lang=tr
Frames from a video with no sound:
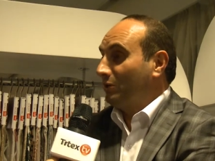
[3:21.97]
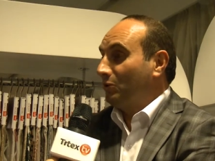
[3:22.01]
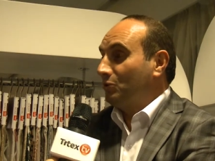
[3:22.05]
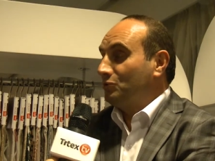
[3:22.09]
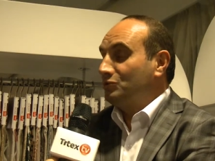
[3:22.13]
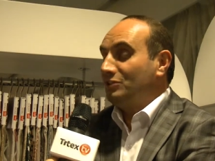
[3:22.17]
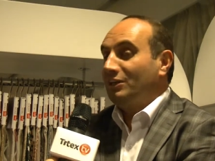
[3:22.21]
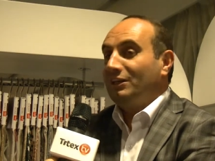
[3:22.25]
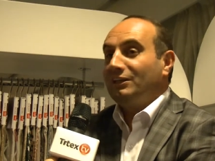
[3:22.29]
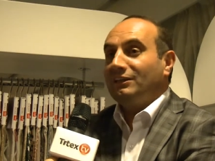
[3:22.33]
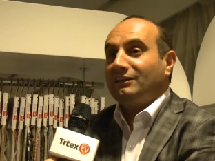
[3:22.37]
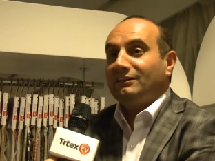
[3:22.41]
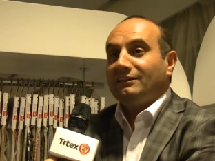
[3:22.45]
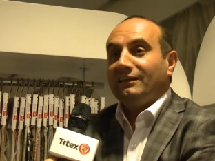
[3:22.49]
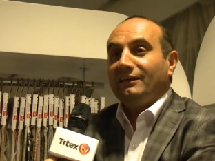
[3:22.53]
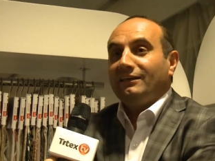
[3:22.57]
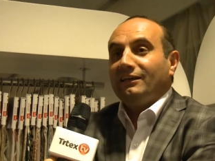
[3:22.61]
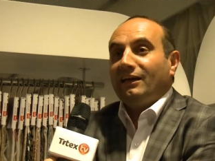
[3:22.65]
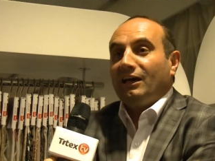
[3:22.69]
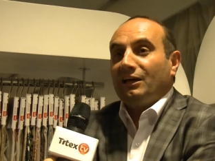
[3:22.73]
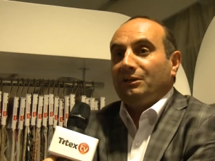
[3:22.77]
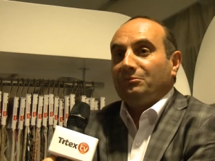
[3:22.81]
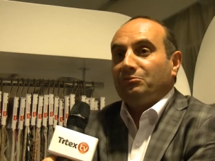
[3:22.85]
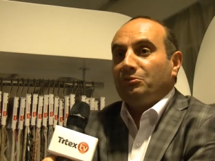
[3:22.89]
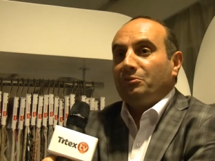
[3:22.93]
Özellikle
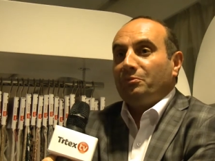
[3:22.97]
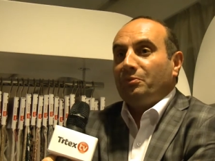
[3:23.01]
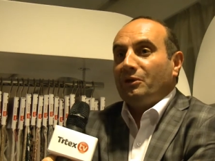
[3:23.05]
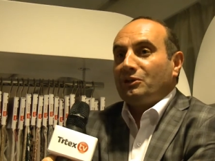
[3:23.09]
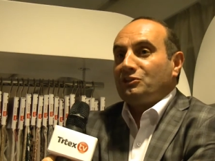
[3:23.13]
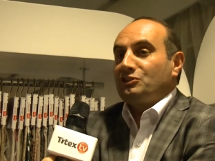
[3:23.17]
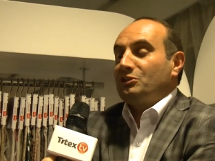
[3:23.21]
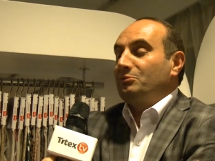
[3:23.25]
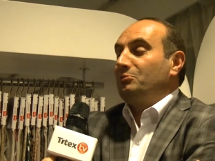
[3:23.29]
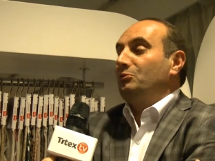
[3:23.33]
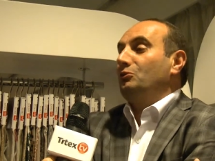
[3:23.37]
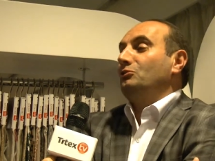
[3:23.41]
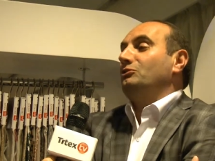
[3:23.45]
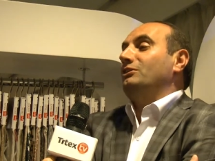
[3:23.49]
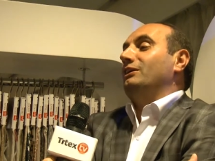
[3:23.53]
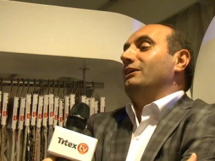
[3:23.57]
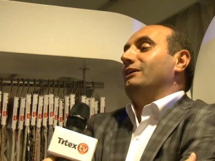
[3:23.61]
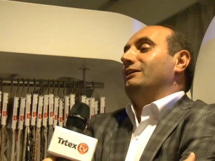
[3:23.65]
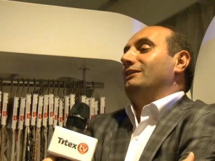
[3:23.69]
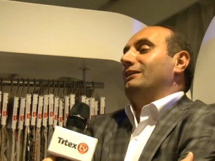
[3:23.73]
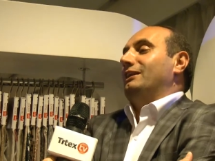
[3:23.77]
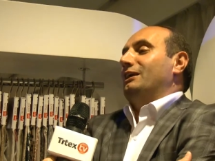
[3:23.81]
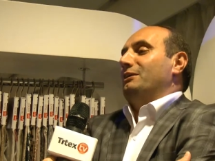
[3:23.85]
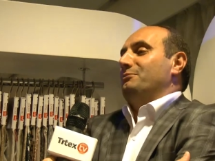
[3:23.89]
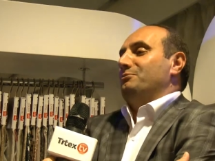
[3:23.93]
yani bu pasaportla
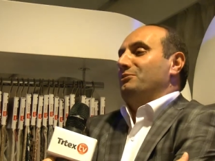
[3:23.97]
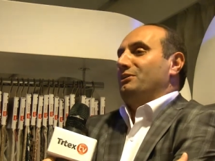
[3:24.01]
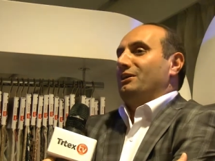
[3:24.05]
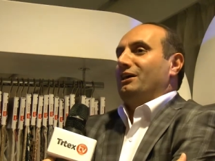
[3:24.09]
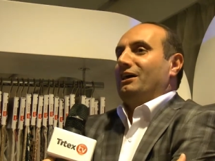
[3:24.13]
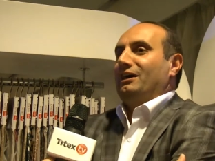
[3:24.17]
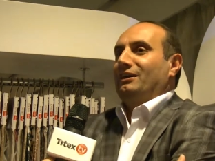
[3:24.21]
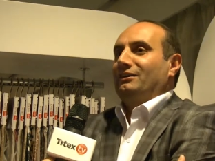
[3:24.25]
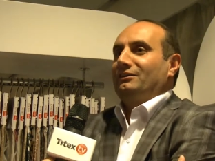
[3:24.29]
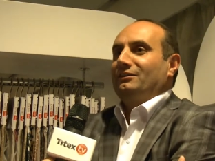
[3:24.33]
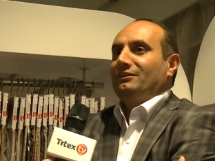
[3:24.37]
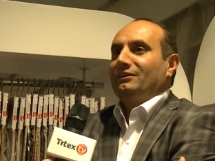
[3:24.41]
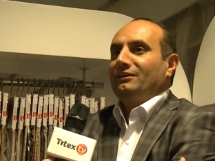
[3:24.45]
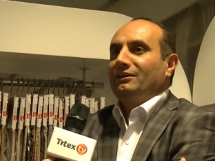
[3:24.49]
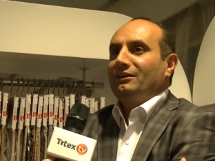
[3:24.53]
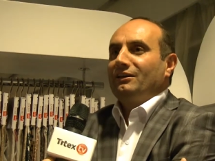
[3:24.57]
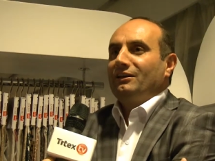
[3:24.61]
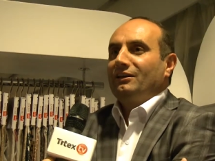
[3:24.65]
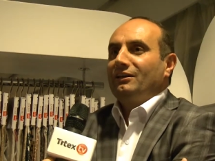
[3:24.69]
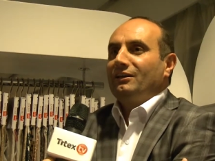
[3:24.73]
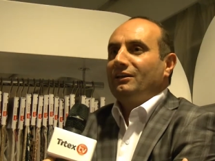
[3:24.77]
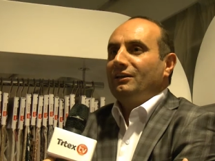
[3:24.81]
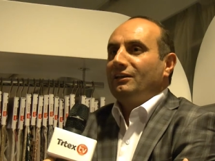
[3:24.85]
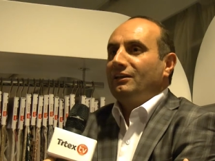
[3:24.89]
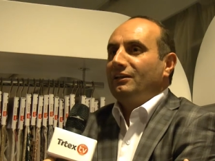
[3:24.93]
gidilebilen
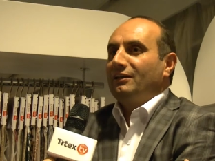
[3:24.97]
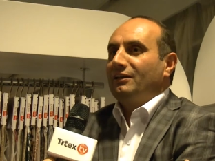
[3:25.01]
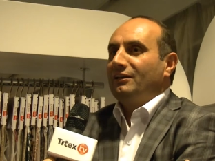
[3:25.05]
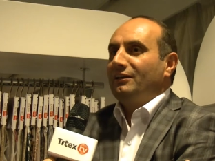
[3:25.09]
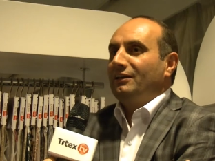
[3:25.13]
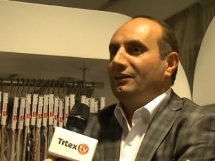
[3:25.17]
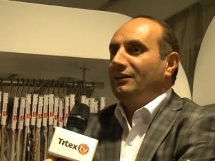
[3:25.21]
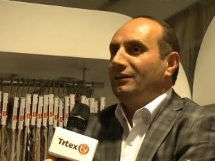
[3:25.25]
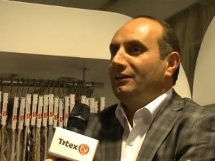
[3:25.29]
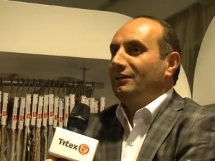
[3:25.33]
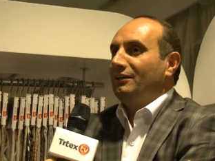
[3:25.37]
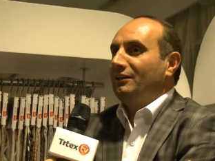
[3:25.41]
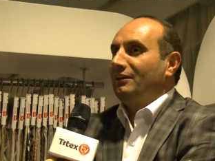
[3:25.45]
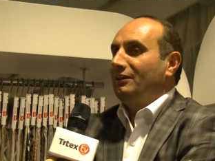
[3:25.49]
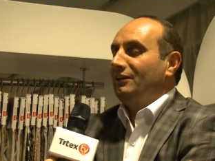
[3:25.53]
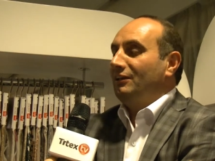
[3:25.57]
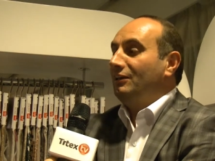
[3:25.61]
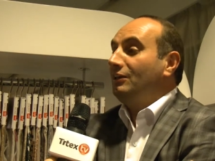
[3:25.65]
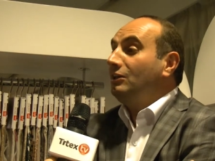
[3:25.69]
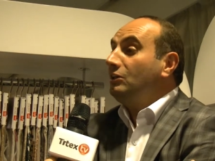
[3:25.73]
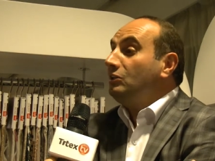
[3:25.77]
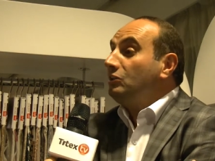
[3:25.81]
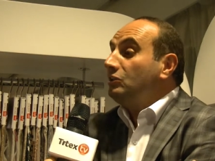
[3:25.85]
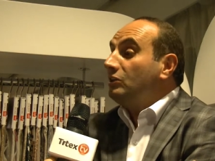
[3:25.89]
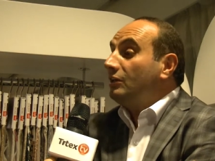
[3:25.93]
e,
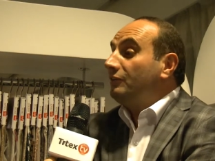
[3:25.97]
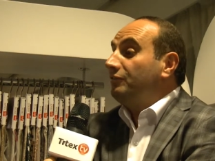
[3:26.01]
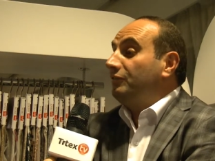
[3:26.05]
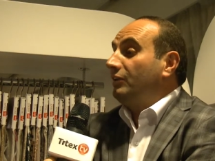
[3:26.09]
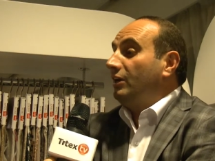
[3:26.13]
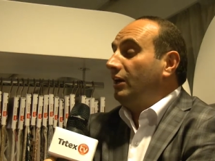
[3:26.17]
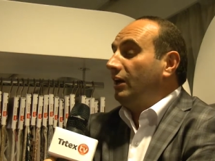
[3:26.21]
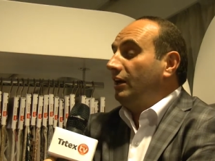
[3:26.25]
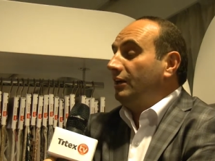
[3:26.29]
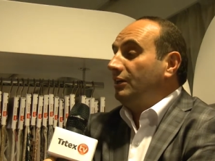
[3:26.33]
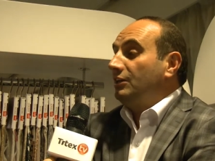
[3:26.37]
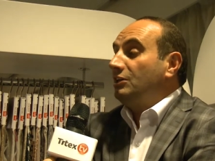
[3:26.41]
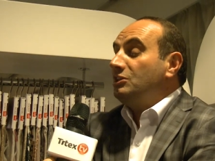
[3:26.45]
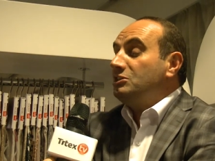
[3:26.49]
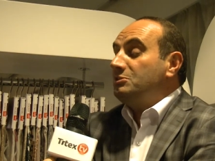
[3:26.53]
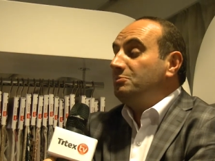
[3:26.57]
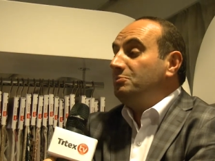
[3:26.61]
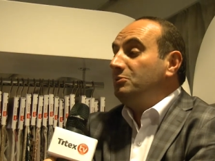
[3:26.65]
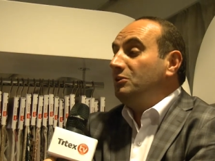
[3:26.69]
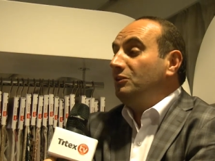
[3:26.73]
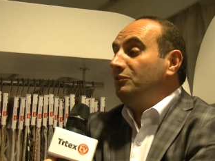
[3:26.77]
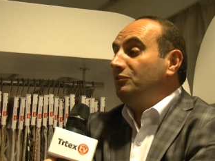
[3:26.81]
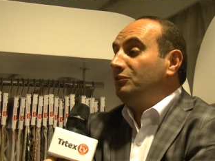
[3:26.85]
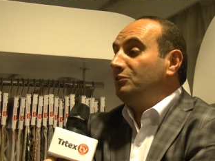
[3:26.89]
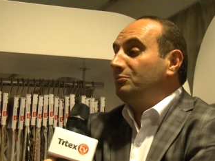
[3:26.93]
ilk defa
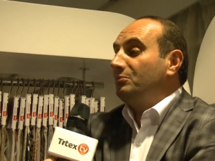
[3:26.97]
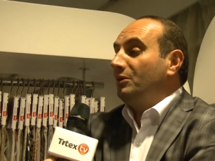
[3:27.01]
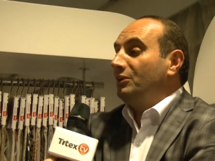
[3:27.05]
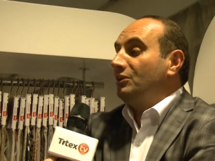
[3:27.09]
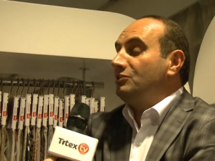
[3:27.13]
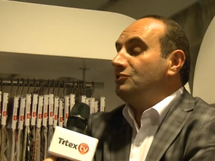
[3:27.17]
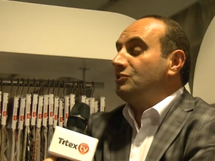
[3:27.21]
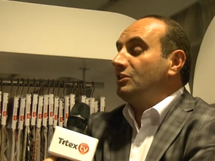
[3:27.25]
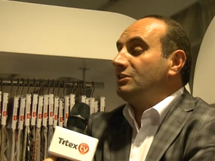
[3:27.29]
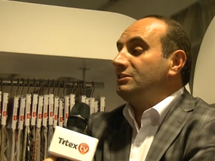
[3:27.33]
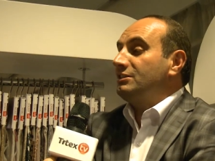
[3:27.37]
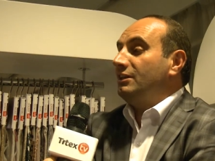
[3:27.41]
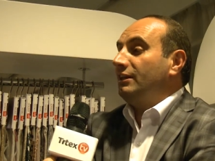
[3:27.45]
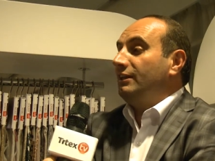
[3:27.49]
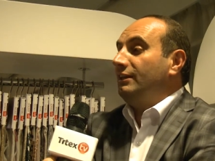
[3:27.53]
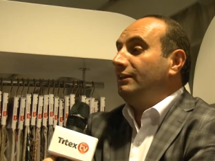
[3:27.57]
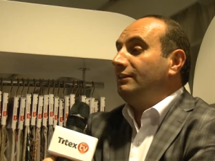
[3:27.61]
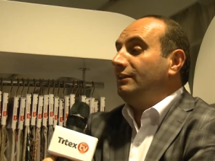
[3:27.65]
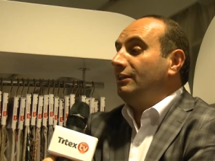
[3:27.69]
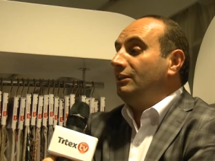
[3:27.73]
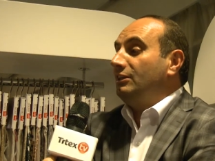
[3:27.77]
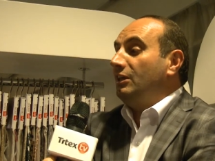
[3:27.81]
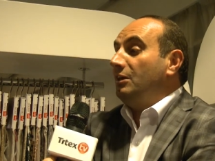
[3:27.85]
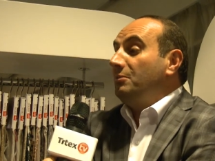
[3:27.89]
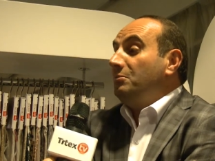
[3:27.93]
hiçbir firmanın
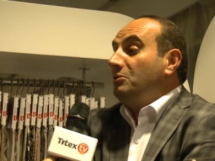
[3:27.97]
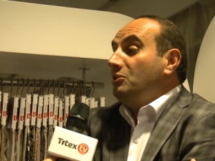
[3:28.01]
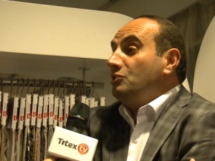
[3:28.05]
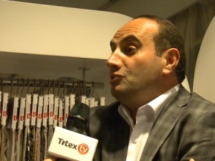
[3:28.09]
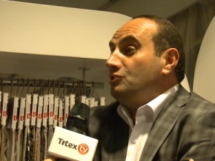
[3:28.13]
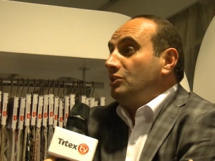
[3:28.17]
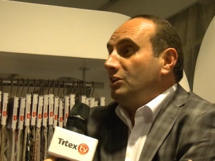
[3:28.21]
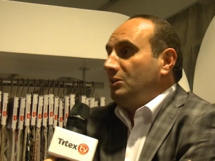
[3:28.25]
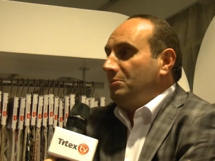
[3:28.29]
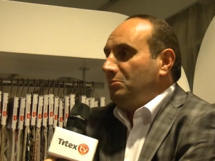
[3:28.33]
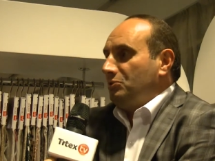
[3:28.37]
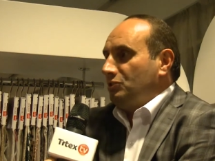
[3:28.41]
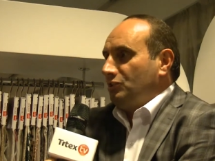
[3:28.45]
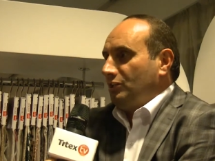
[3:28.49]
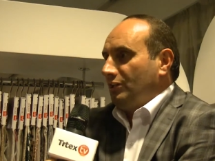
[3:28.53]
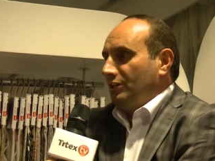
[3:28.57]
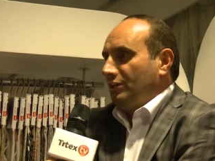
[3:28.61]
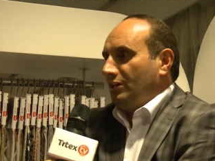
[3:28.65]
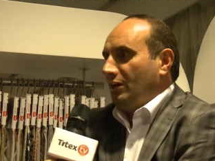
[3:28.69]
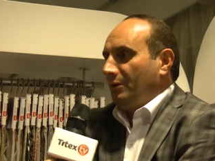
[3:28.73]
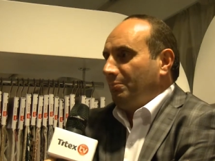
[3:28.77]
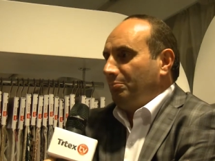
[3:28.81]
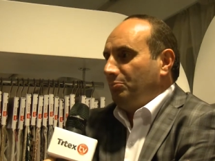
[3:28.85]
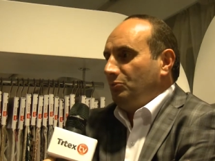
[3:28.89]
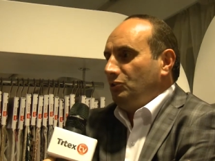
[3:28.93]
cesaret edemeyeceği bir şey
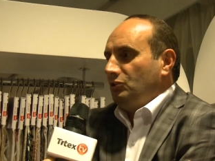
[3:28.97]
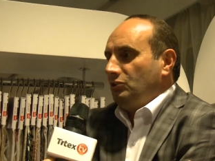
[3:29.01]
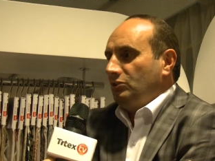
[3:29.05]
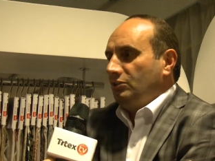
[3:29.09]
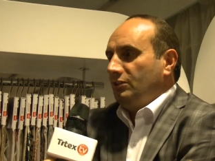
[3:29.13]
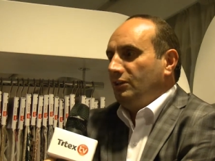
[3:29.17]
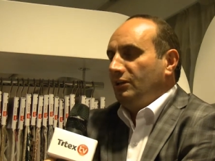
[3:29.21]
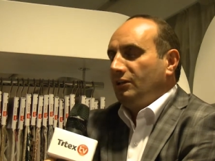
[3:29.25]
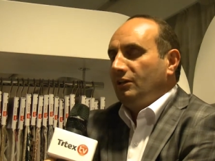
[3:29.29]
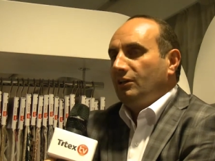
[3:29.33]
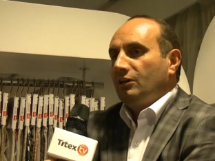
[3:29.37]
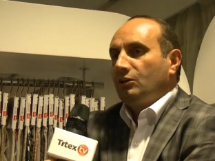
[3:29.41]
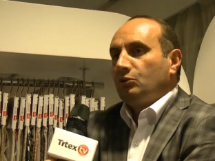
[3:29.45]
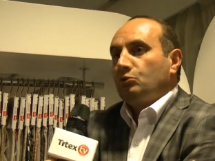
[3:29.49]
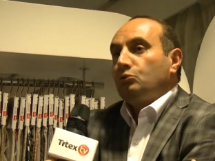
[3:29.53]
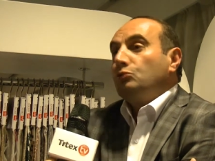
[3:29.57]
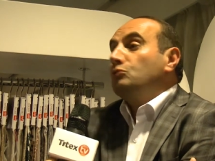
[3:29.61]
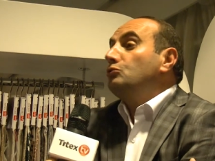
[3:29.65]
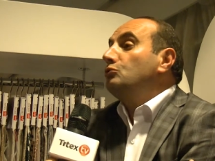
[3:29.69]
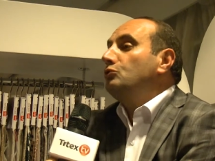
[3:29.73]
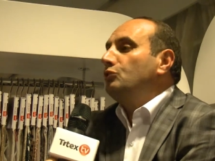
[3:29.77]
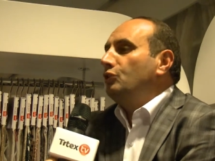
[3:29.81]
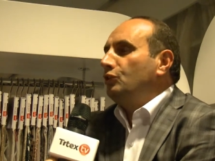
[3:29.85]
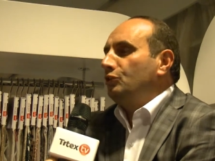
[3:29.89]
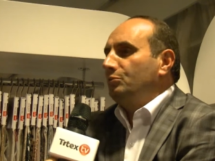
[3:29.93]
yapmış.
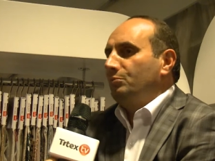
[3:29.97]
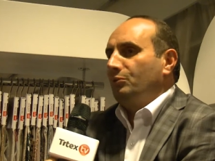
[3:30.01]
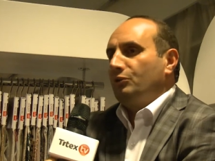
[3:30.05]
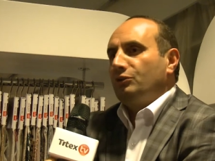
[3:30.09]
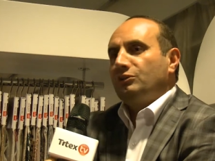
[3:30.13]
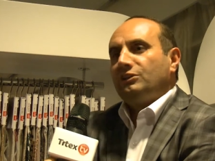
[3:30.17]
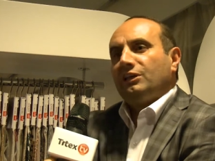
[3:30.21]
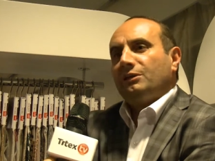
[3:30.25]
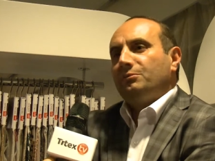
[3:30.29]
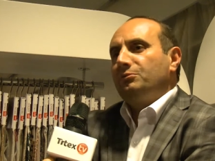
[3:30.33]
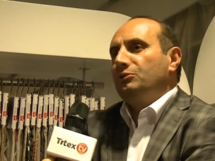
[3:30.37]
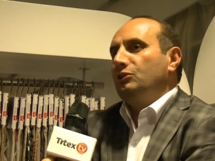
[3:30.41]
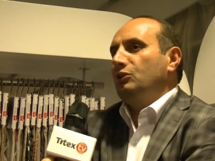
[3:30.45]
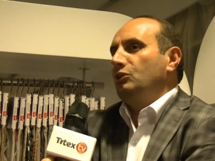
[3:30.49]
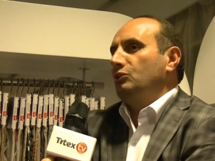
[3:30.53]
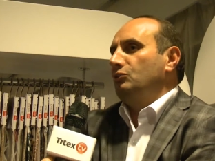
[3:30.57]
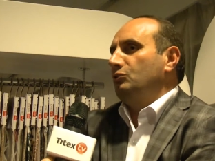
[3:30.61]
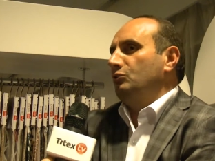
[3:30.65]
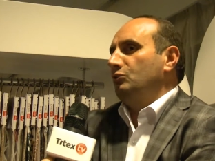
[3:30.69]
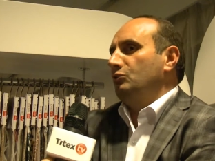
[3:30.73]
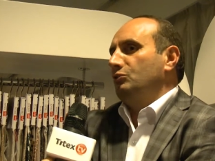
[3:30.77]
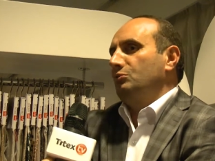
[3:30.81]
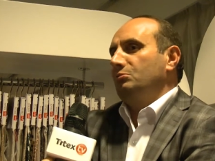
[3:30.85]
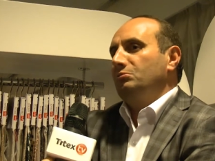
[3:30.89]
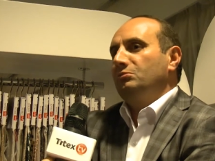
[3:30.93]
Kutluyorum onu, tebrik
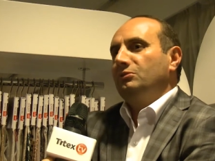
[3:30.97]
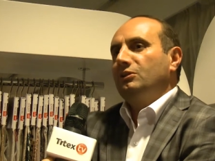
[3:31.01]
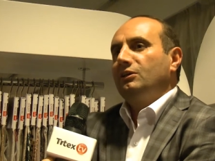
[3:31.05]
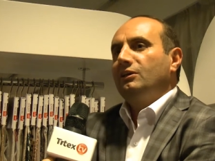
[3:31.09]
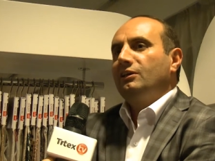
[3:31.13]
ediyorum.